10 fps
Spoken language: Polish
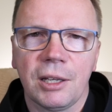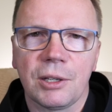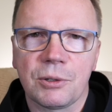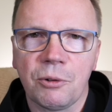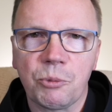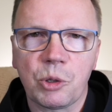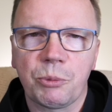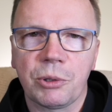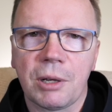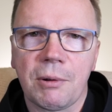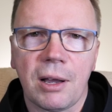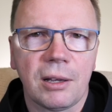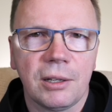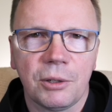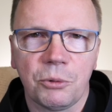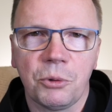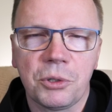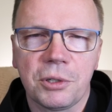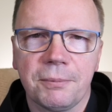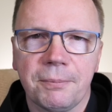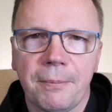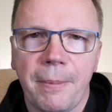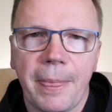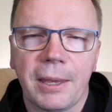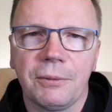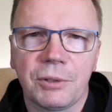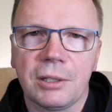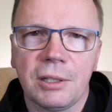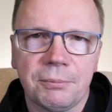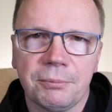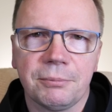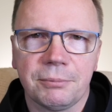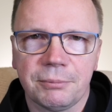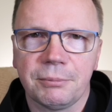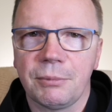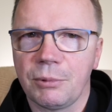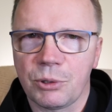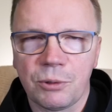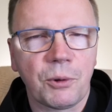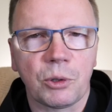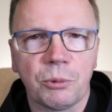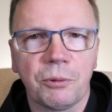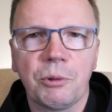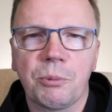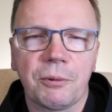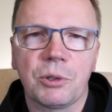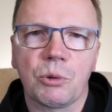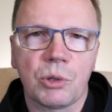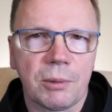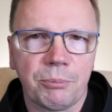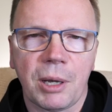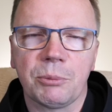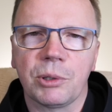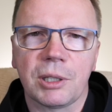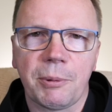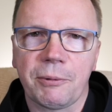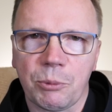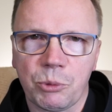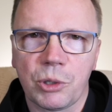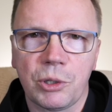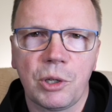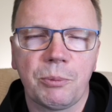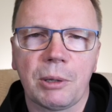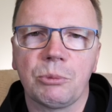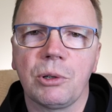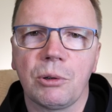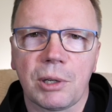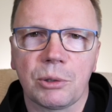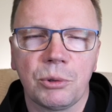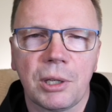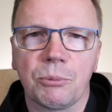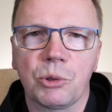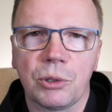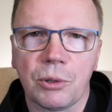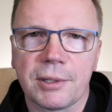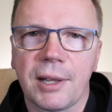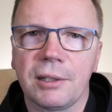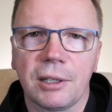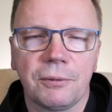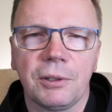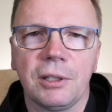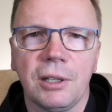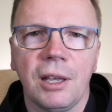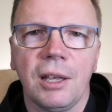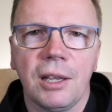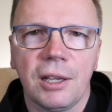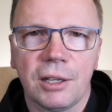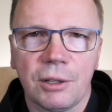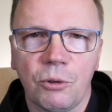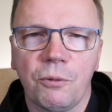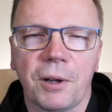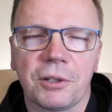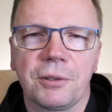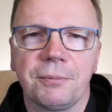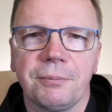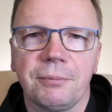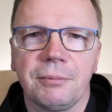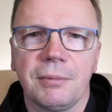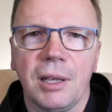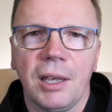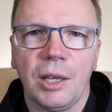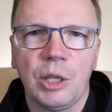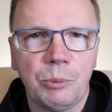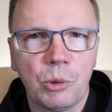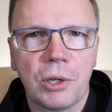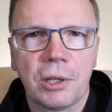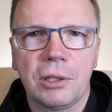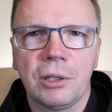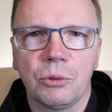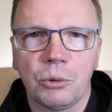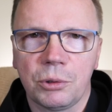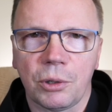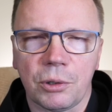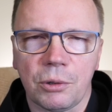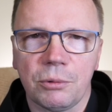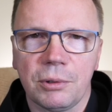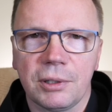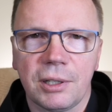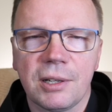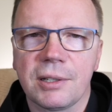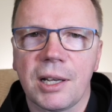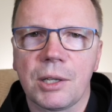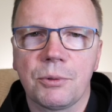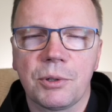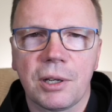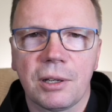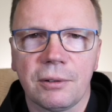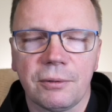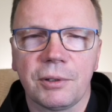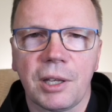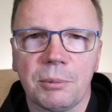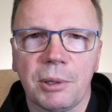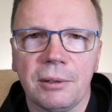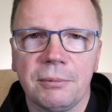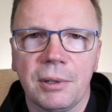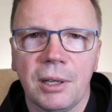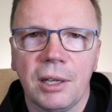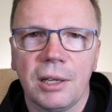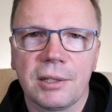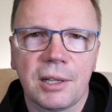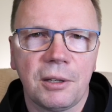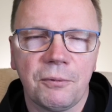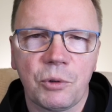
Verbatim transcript: znów przypłynęła łódź i wtedy znów odmówił, powiedział, że Pan Bóg na pewno przyjdzie i Pan Bóg go uratuje, musi do ostatniej chwili ufać. I później, kiedy utonął, kiedy znalazł się w niebie, z takim